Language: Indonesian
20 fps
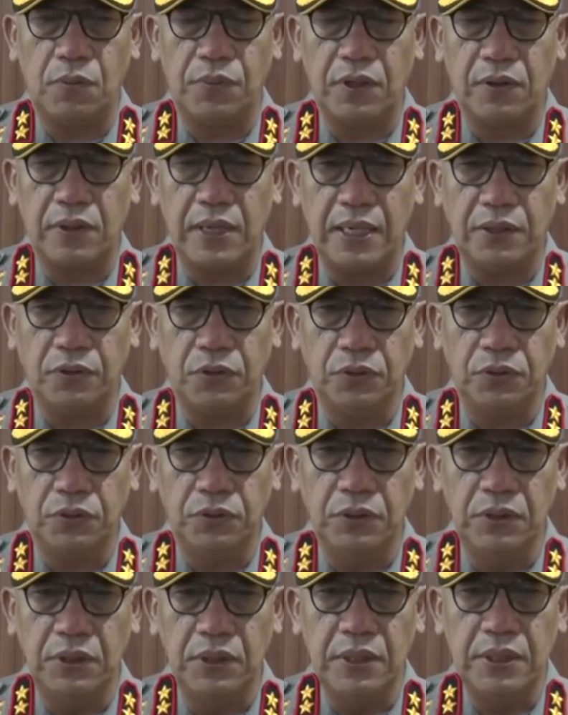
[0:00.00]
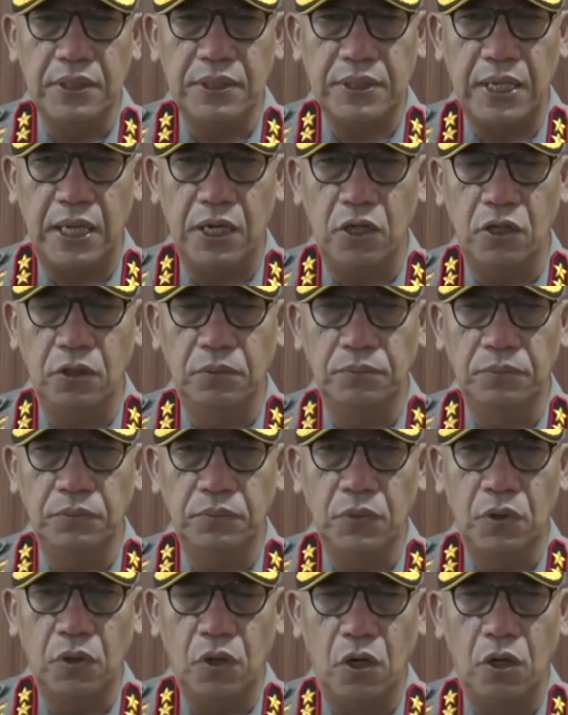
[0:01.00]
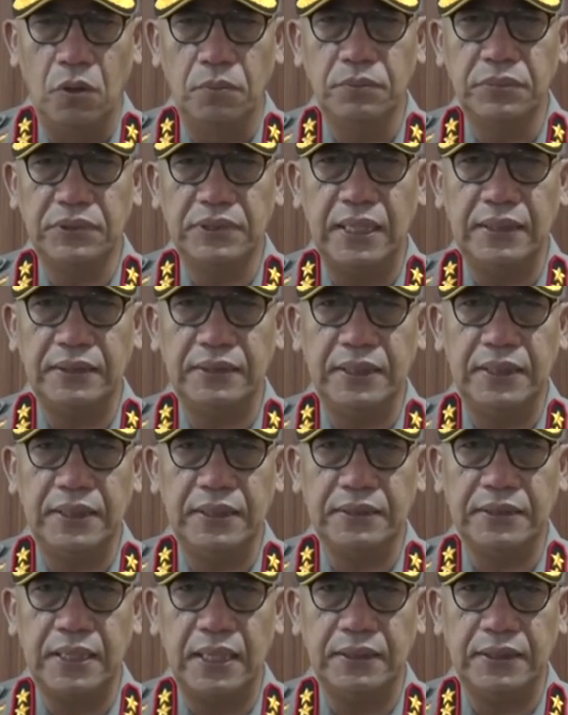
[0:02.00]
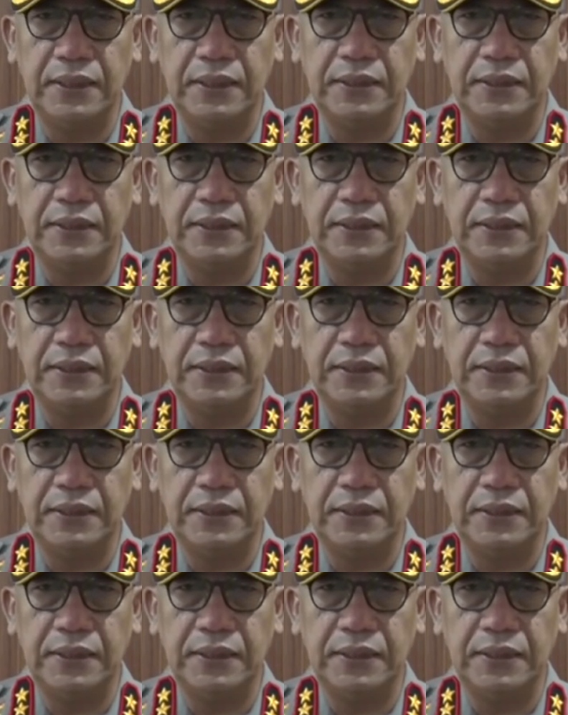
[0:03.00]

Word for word: wabarakatuh. Salam Om Santi Santi